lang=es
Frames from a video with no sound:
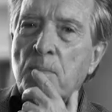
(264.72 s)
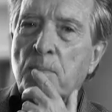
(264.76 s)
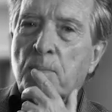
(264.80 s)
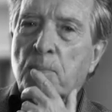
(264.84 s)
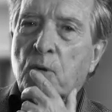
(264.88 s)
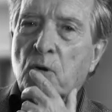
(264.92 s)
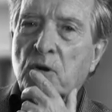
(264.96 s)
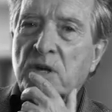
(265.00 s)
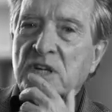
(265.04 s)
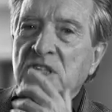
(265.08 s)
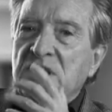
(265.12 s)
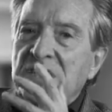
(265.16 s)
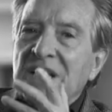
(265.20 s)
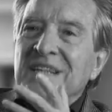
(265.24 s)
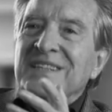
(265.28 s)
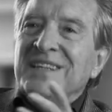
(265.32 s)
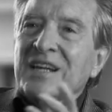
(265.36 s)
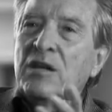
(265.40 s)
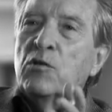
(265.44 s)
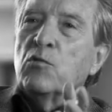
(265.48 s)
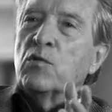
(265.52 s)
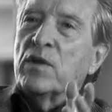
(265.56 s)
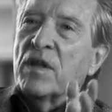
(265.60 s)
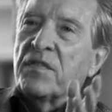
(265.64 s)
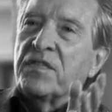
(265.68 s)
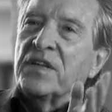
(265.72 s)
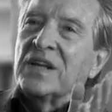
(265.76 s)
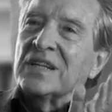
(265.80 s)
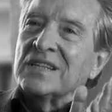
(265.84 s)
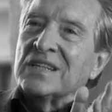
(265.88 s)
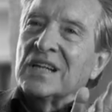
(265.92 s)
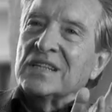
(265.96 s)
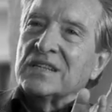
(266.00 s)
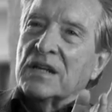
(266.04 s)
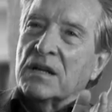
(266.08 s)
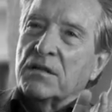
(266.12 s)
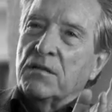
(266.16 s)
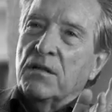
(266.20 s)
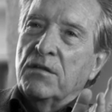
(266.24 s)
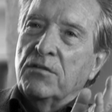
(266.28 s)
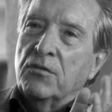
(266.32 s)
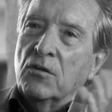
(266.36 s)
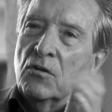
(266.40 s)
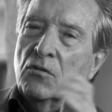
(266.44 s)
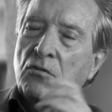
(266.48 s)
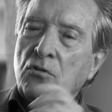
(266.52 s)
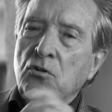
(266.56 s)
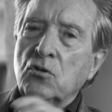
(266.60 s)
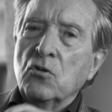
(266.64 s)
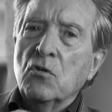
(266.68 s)
Porque sí ha tenido una cierta
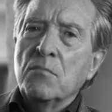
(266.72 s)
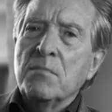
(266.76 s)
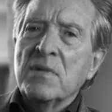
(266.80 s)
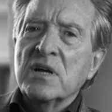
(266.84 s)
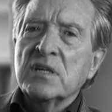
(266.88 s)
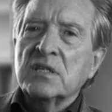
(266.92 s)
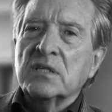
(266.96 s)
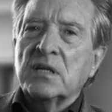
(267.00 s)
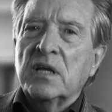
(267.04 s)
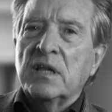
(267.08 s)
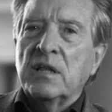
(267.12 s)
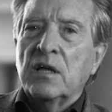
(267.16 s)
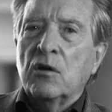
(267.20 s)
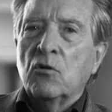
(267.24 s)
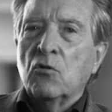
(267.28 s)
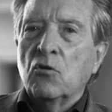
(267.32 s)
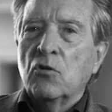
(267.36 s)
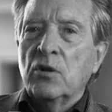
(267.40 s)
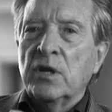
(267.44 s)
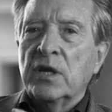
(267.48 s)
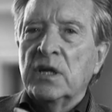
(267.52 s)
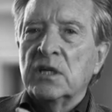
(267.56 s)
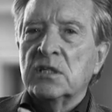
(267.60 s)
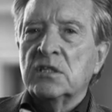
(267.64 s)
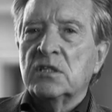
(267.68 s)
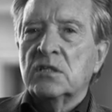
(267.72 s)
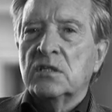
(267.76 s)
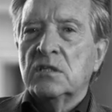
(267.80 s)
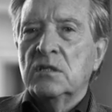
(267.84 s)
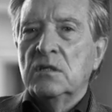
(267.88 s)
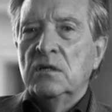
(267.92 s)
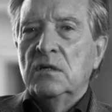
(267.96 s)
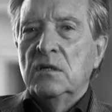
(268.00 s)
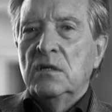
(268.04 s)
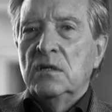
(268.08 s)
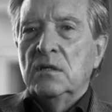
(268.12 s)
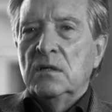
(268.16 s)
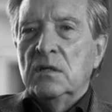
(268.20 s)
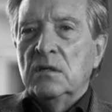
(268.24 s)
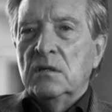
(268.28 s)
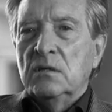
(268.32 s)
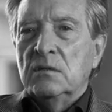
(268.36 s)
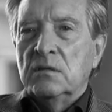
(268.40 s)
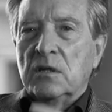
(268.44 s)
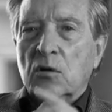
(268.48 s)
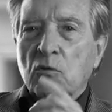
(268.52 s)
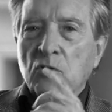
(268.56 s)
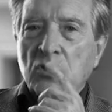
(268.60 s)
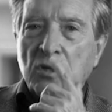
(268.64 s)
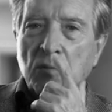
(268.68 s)
tradición. Yo más que de goles
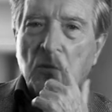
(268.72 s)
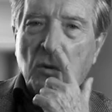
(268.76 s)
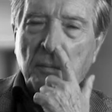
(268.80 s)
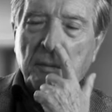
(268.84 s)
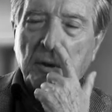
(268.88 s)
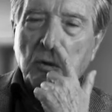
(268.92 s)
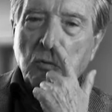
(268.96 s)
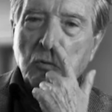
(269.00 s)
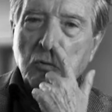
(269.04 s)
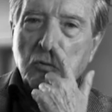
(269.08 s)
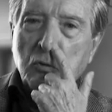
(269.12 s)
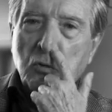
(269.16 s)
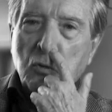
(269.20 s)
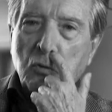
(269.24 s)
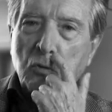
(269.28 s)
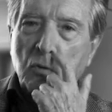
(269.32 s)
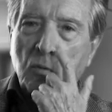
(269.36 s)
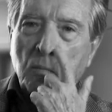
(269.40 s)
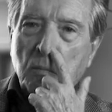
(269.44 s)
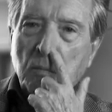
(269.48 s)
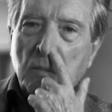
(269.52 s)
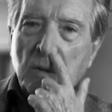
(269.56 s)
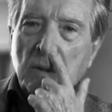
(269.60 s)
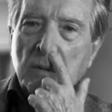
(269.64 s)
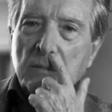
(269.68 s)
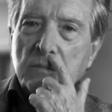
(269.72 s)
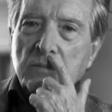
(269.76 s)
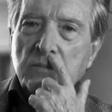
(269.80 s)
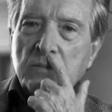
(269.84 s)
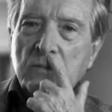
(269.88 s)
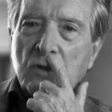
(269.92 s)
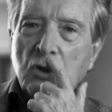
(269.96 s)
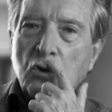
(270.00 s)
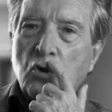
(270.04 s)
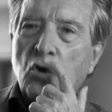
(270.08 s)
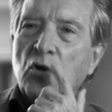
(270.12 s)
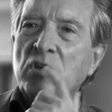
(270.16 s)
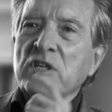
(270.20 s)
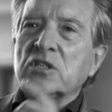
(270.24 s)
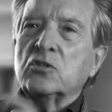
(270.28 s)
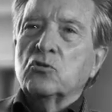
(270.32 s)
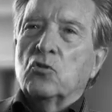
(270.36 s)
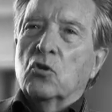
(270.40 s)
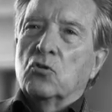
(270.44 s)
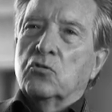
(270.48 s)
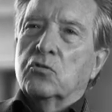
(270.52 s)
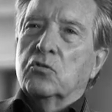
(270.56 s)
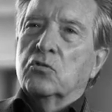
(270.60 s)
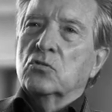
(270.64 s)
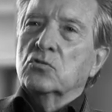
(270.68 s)
del último minuto, goles
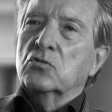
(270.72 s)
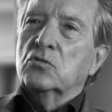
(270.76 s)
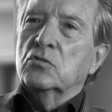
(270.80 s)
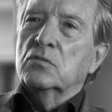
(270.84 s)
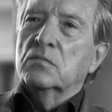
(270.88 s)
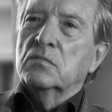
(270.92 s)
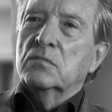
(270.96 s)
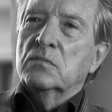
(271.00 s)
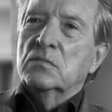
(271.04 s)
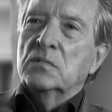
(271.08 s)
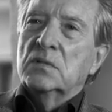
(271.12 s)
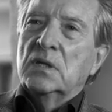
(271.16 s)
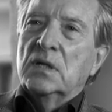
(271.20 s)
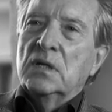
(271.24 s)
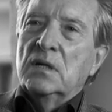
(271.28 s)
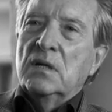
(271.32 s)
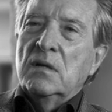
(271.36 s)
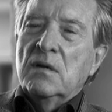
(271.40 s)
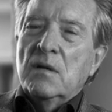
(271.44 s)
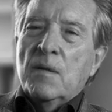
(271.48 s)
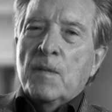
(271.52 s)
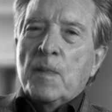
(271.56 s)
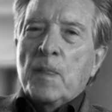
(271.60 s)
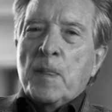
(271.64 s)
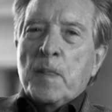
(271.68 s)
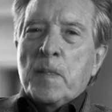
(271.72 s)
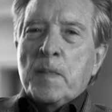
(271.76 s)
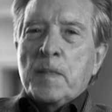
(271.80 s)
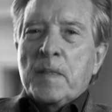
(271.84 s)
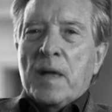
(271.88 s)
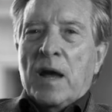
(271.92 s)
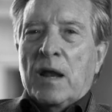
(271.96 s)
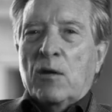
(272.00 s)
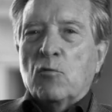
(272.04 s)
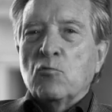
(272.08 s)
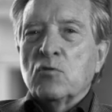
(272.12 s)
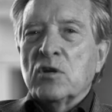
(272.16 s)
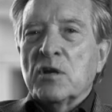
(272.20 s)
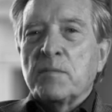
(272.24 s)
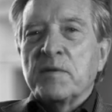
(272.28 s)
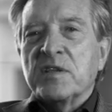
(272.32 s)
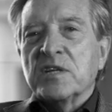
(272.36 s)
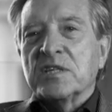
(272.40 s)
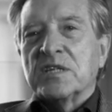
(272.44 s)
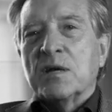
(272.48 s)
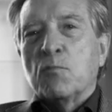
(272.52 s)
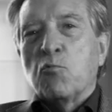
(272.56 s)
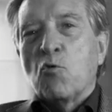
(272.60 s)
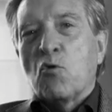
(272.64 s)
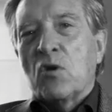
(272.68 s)
tontos. Algunas
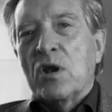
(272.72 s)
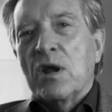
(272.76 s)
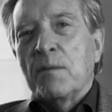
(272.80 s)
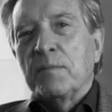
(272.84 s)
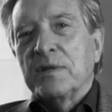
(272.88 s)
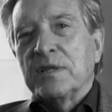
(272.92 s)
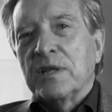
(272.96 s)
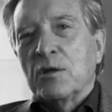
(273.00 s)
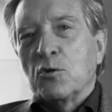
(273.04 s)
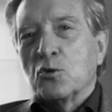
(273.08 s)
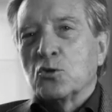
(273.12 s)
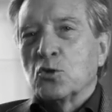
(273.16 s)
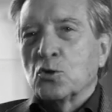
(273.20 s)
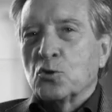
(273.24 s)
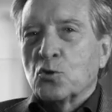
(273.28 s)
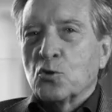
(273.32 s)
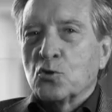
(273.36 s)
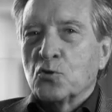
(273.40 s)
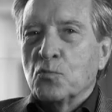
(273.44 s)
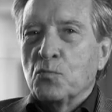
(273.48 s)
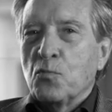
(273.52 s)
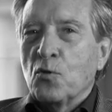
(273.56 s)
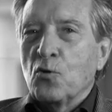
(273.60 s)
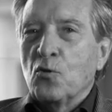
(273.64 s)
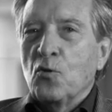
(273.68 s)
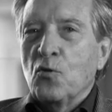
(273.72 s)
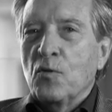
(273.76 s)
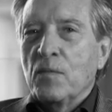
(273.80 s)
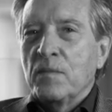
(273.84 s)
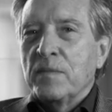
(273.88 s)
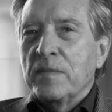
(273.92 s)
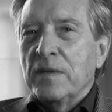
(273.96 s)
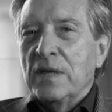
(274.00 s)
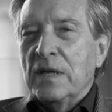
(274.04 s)
veces se burlaban de nosotros un poco,